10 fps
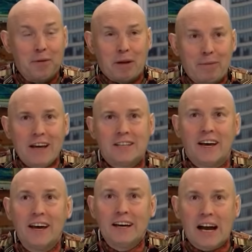
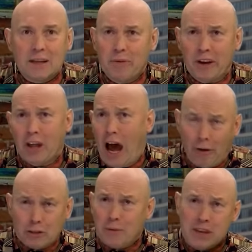Понимаете, когда мне говорят, а
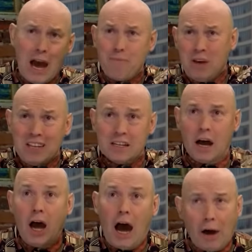вот тебе не
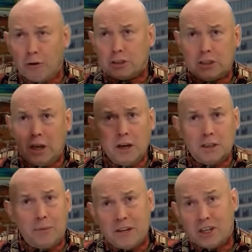обидно, а вот ты,
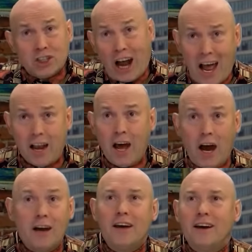тебе не жаль,
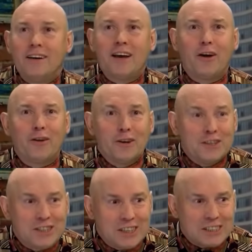я говорю,
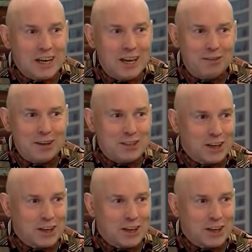счастливый